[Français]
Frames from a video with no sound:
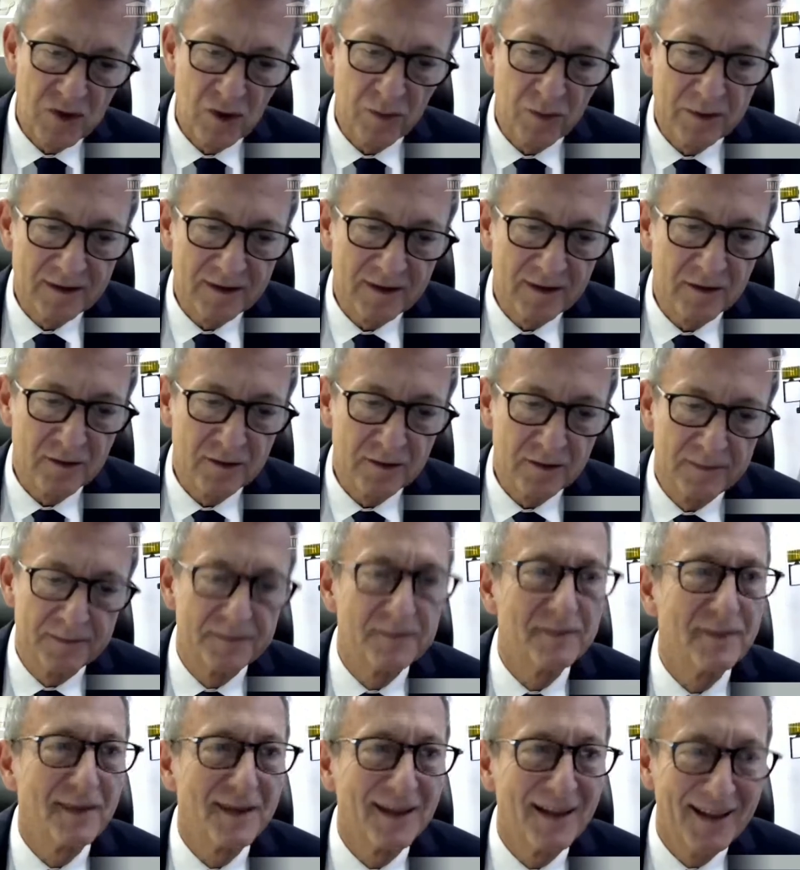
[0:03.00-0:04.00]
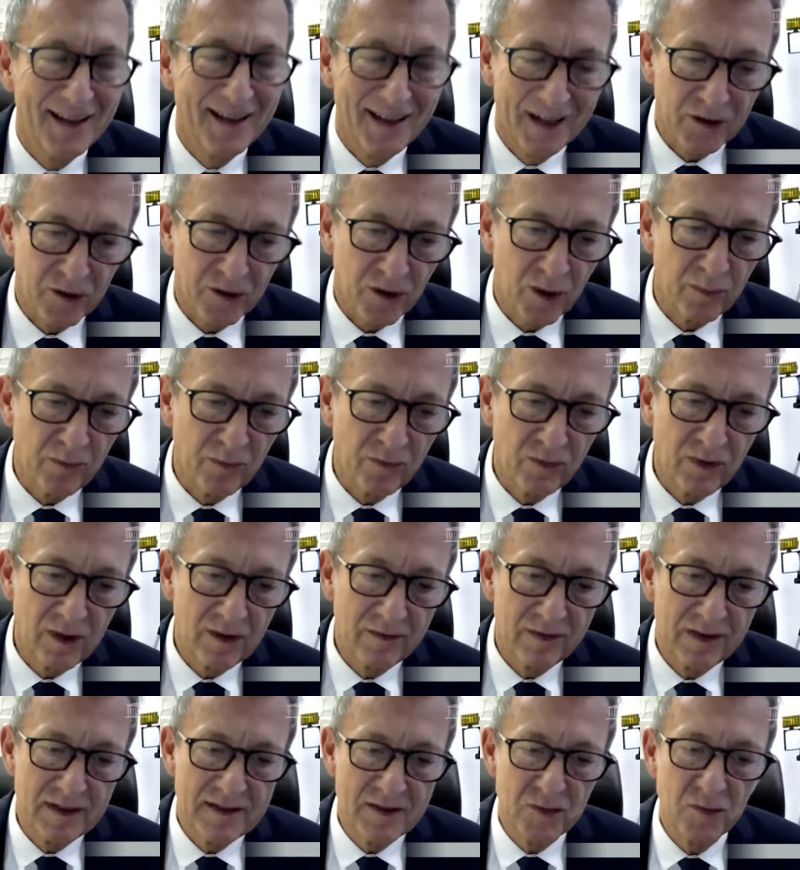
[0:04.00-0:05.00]
le Président. Comme vous
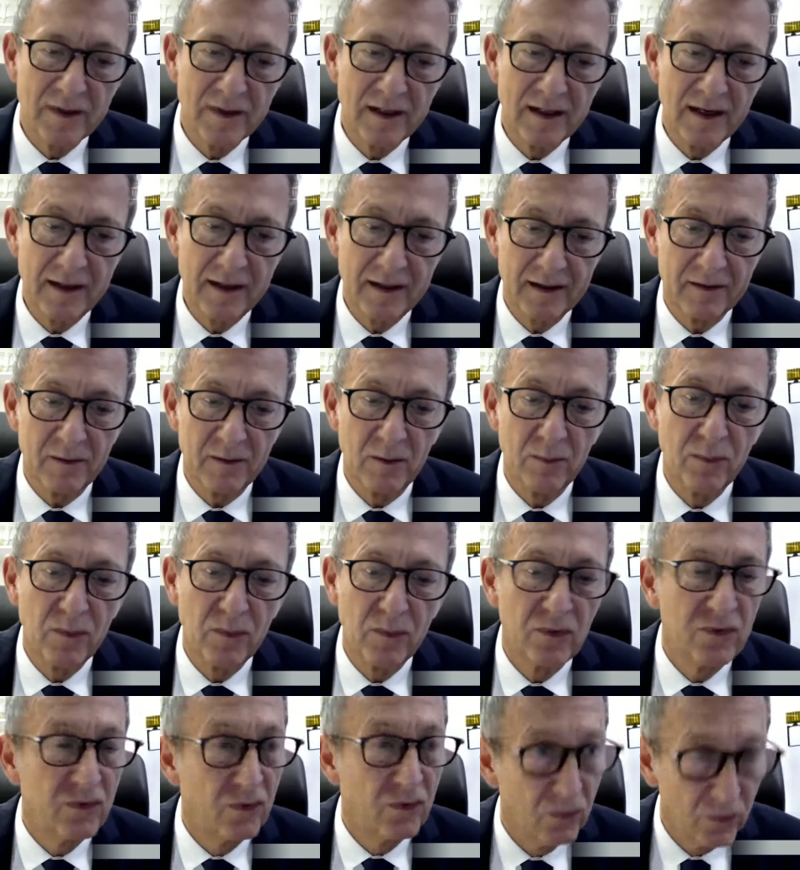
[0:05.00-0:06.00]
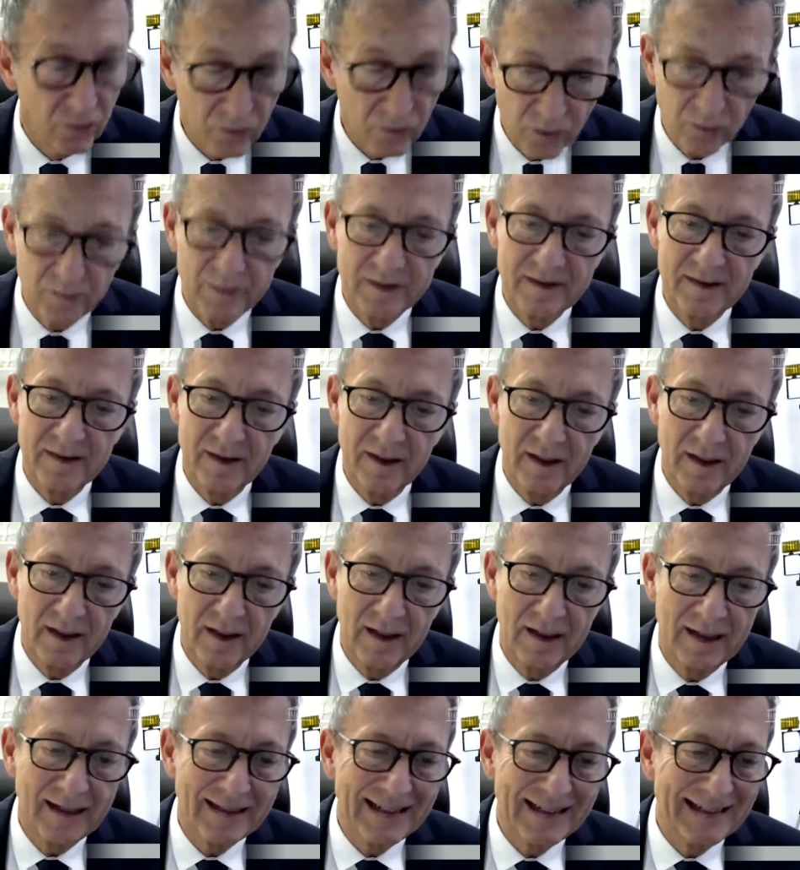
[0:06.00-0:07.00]
l'avez souligné, Monsieur le Commissaire,
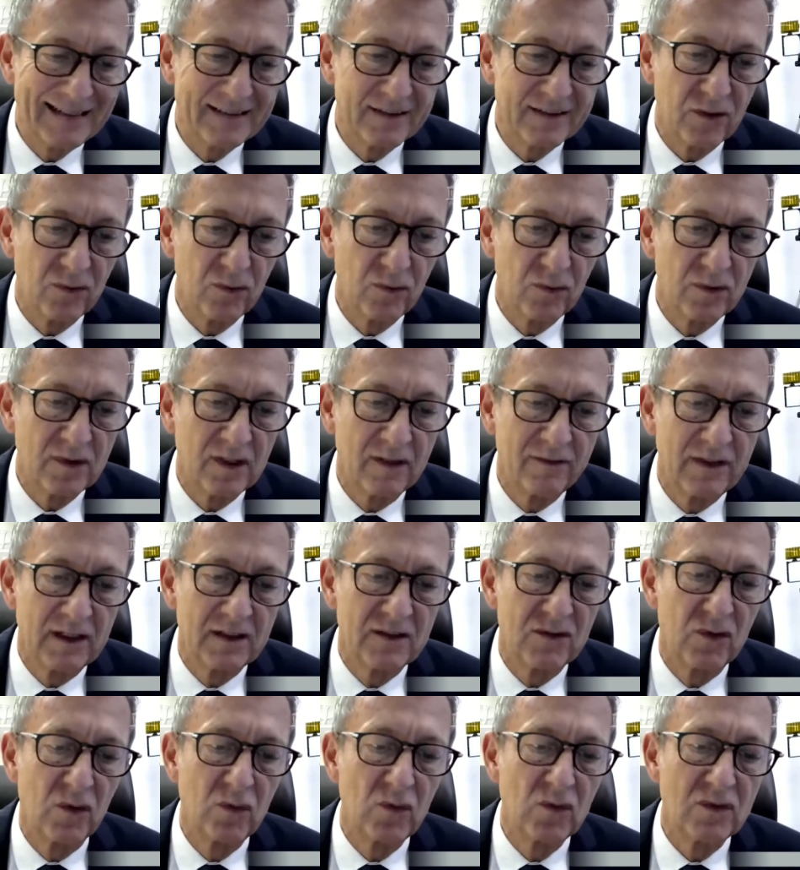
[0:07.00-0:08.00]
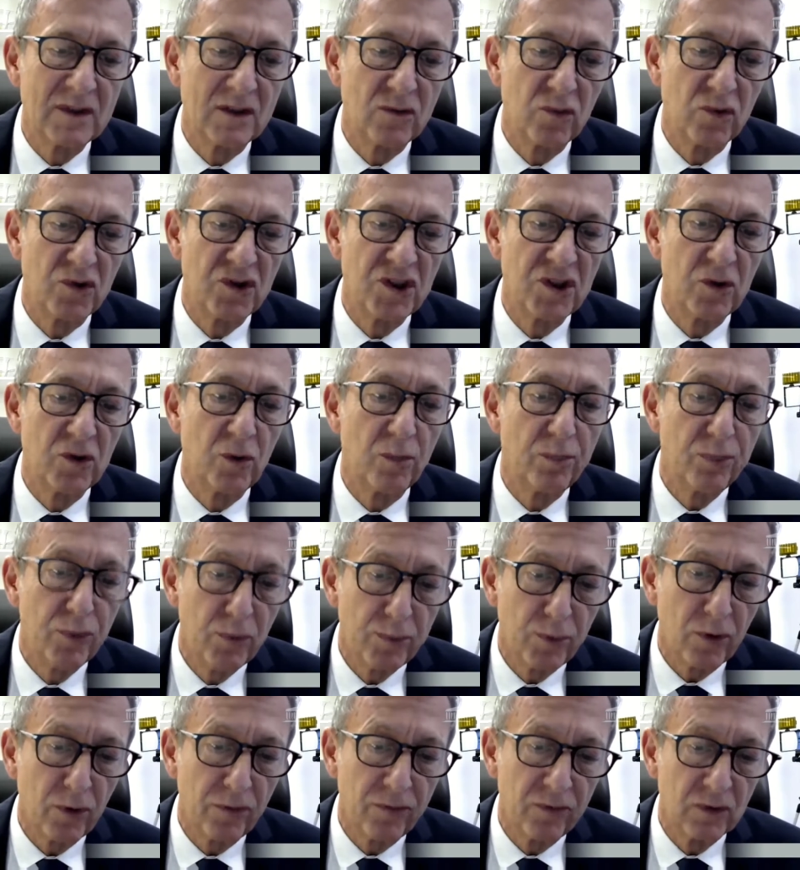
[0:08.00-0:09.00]
la crise que nous traversons nous a touchés au plus
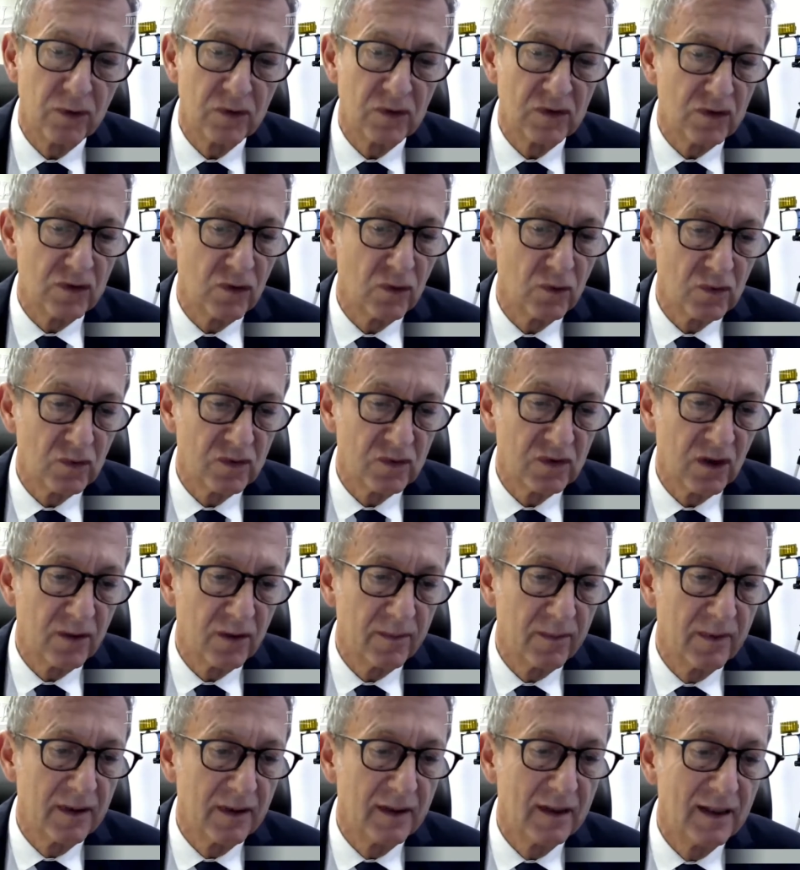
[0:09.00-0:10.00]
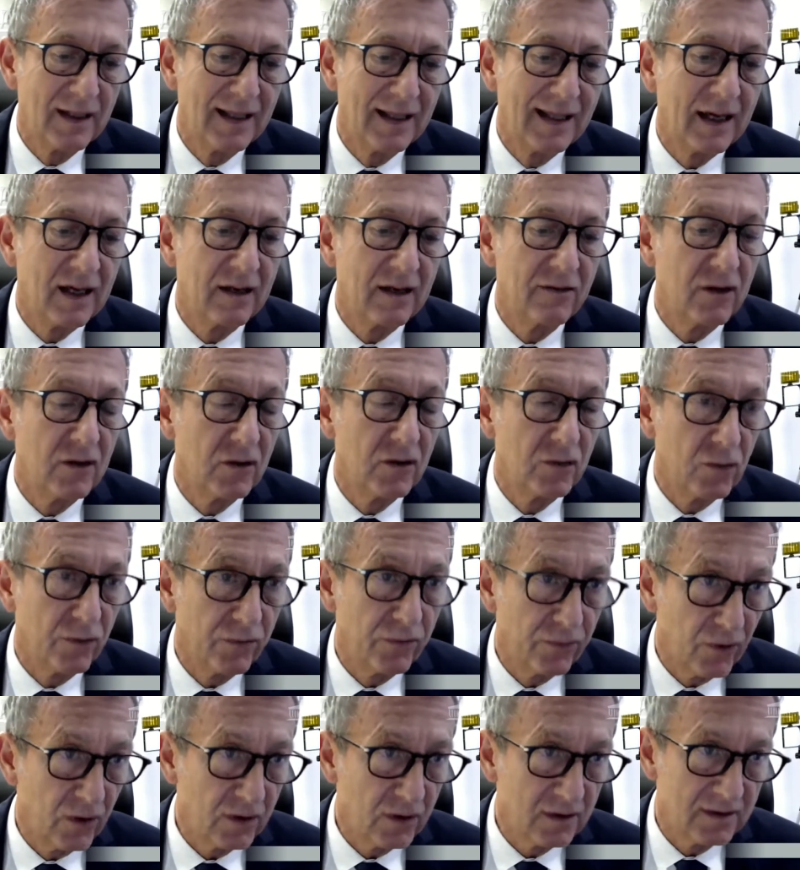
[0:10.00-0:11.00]
profond de ce que nous sommes, révélant nos
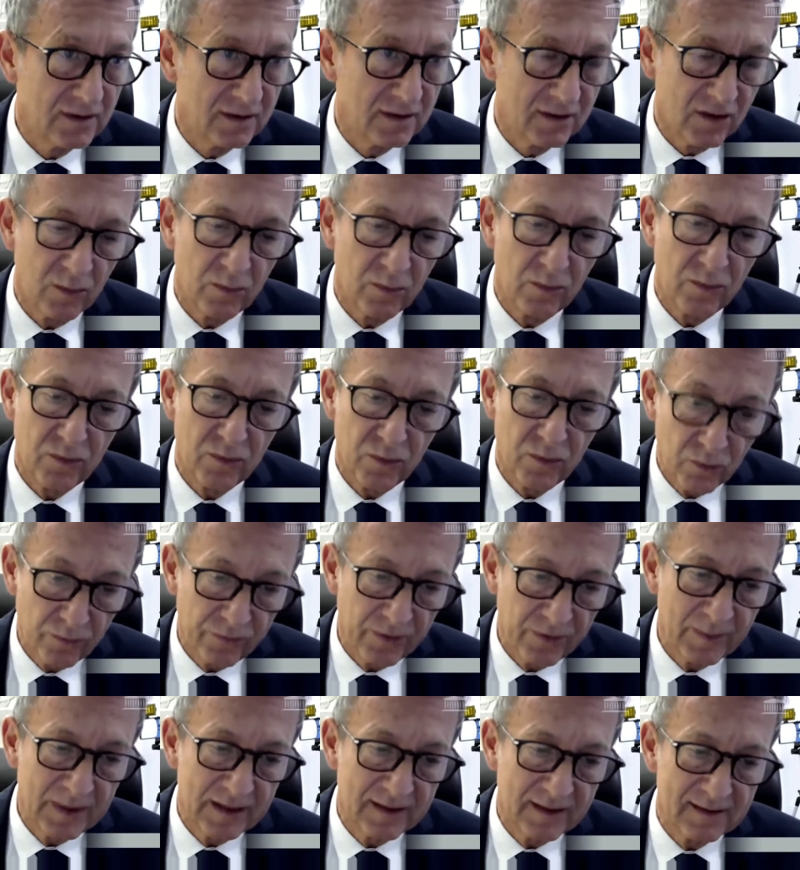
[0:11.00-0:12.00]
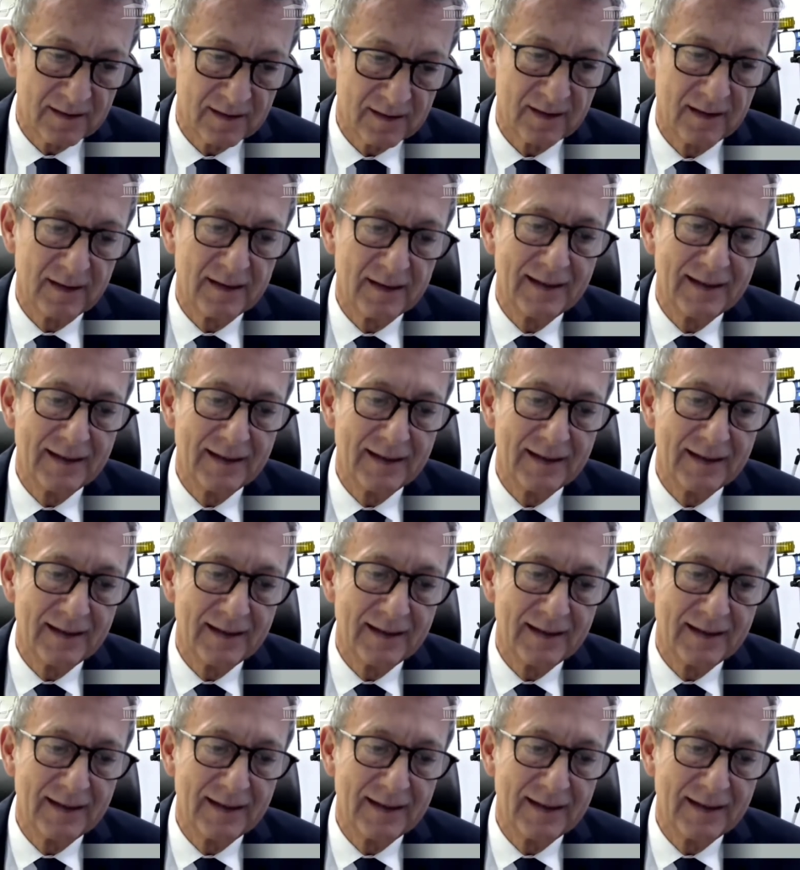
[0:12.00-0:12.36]
forces comme nos faiblesses.